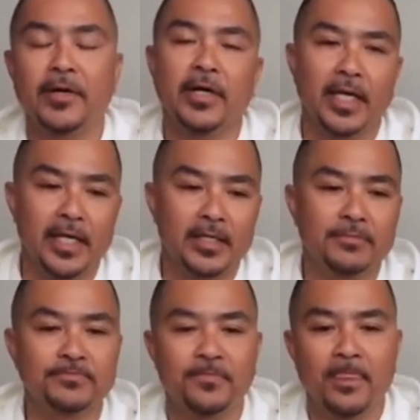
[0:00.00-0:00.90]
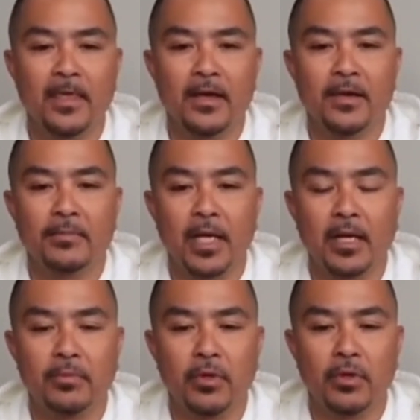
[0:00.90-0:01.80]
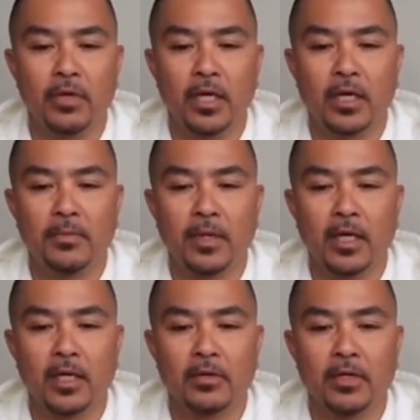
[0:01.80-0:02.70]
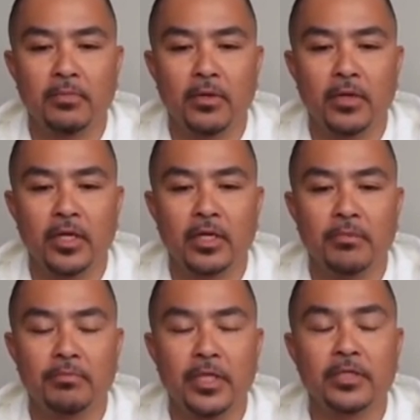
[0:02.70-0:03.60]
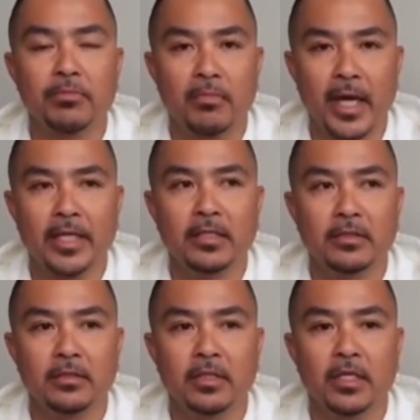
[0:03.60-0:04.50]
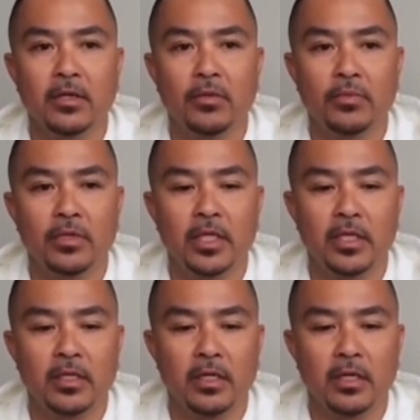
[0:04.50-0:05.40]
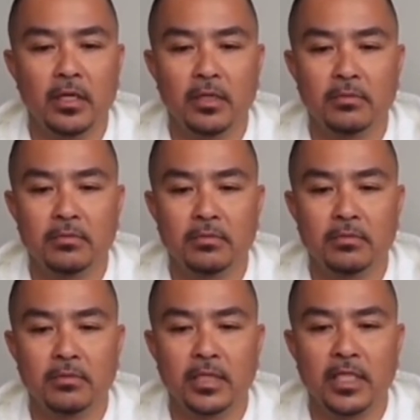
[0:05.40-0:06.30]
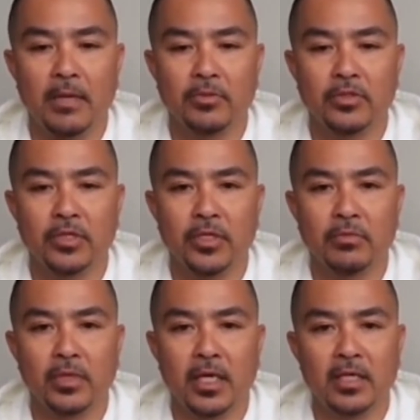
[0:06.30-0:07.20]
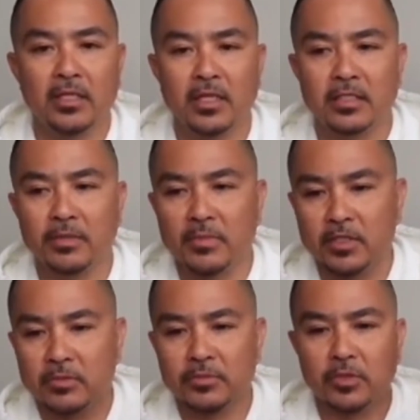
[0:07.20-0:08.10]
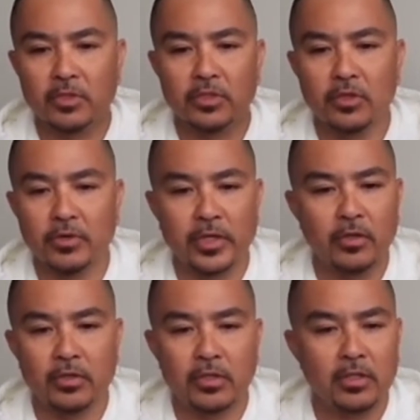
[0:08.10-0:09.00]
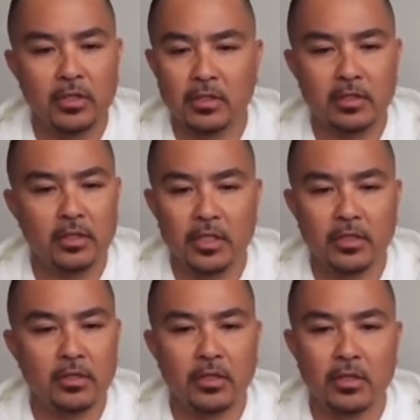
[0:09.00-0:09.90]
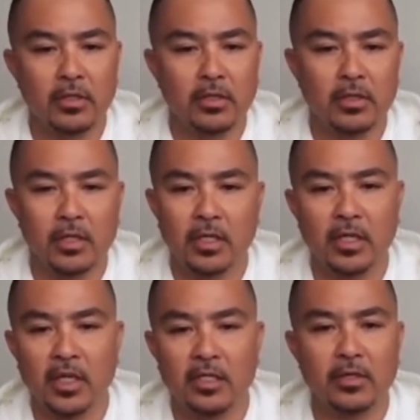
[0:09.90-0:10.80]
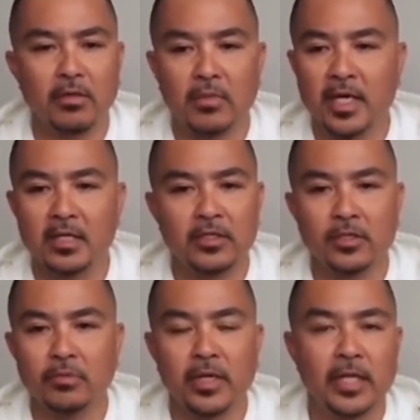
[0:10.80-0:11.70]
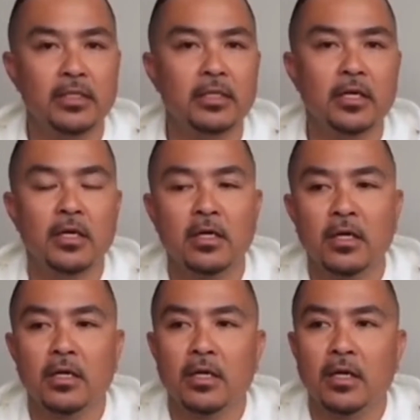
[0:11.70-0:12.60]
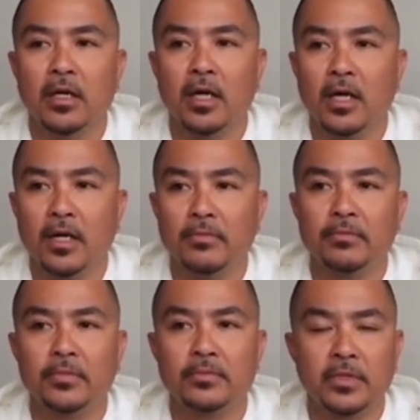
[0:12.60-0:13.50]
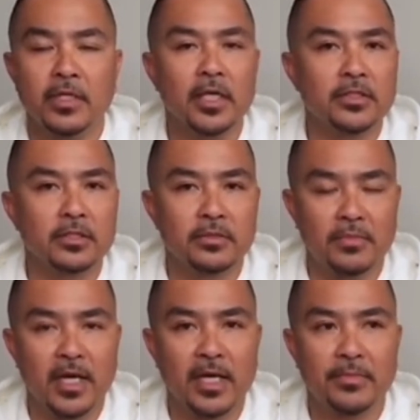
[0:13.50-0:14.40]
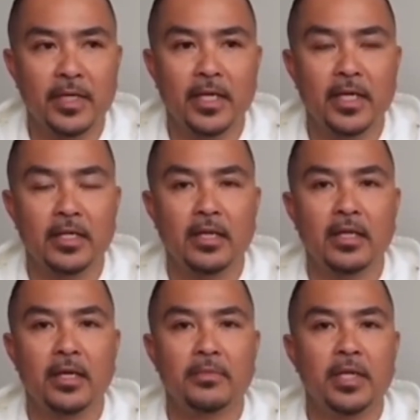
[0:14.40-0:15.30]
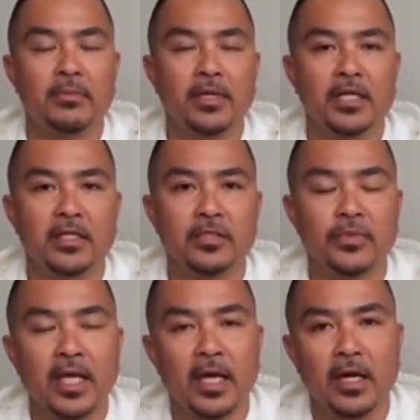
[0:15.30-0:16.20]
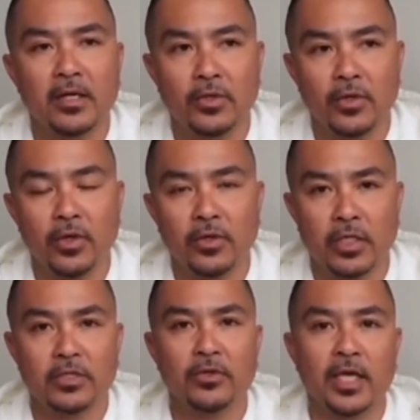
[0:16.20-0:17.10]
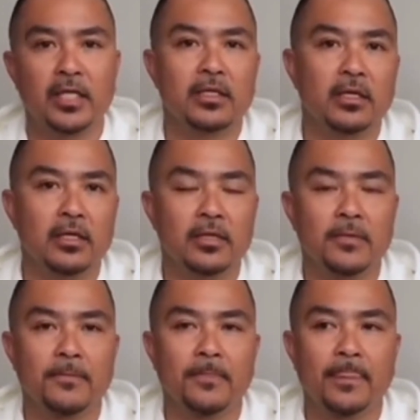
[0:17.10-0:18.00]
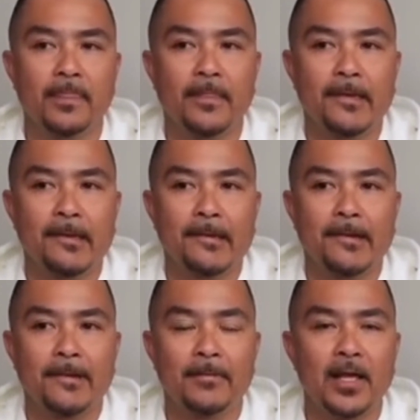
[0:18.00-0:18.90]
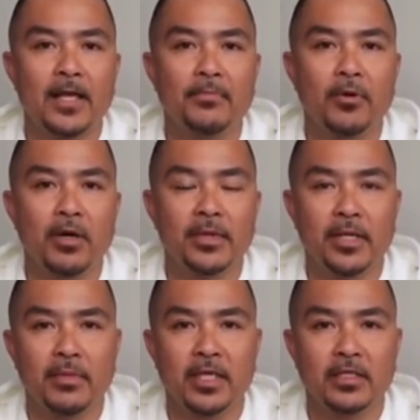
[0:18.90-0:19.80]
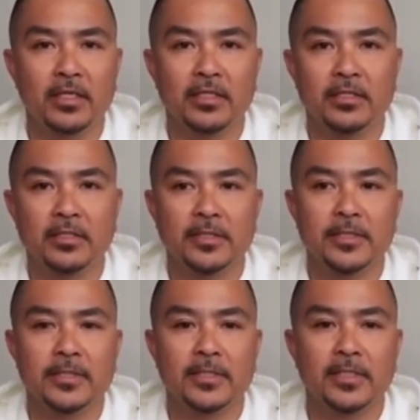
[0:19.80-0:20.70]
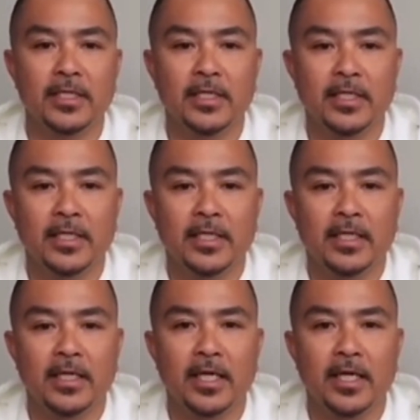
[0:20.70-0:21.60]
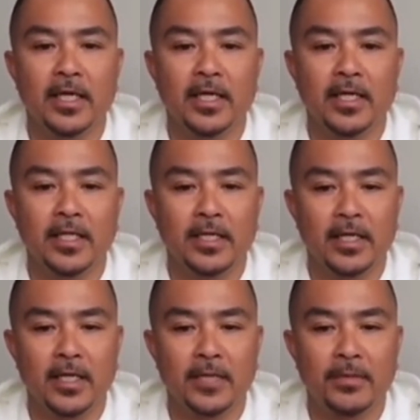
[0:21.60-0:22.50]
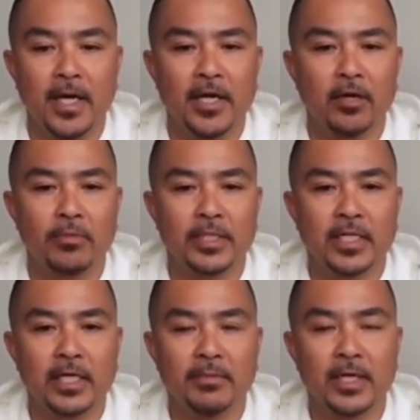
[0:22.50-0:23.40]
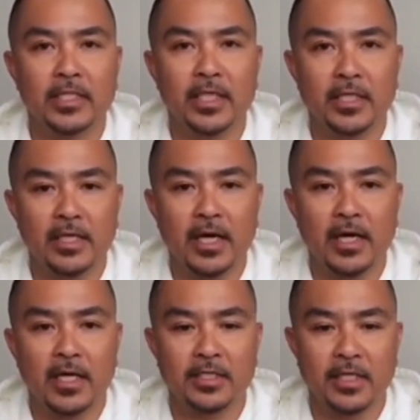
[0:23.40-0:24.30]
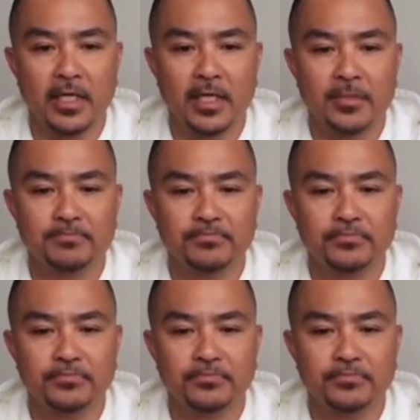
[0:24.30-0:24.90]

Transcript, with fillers: Okay para po uh, magkaroon na po kayo ng peace of mind and hopefully um, matapos na yung mga iniisip-isip nyo what's going on in your in your mind in your brain um, yes mga kaibigan uh, me and Marites we are no longer together wala na po kami ni Marites and um, ayaw ko pa sana magsalita kasi